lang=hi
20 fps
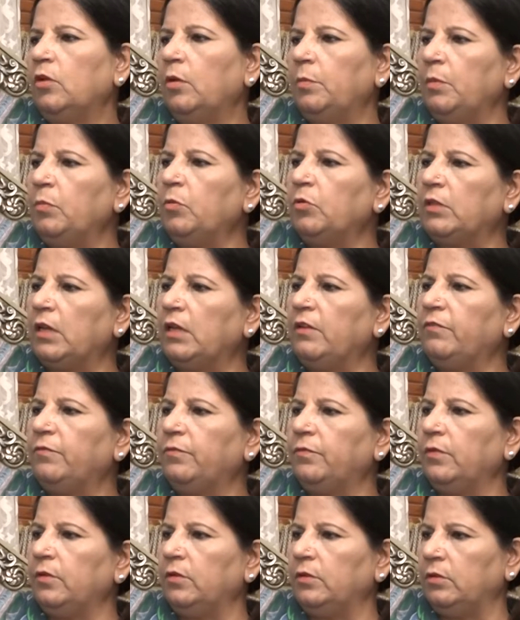तो हमें
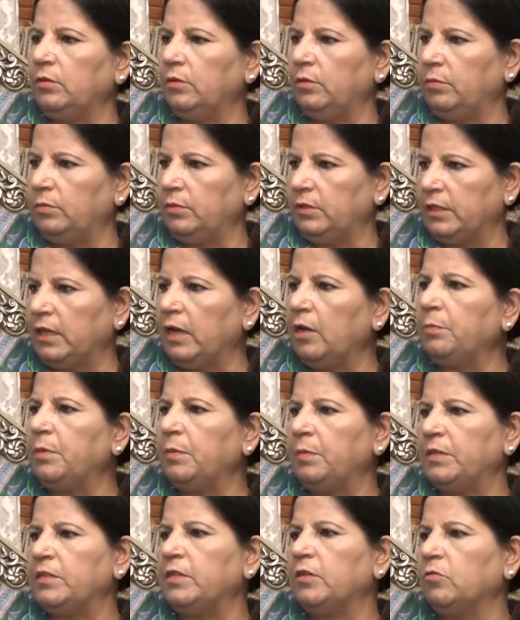मुख्तलिफ जगह
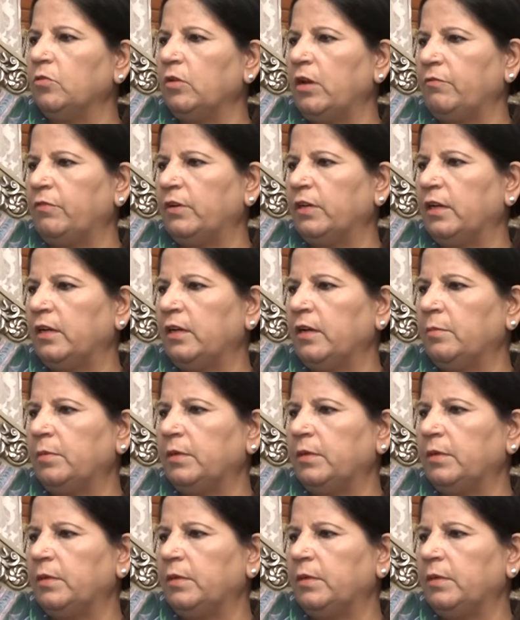पे पेशेंट को रेफर करना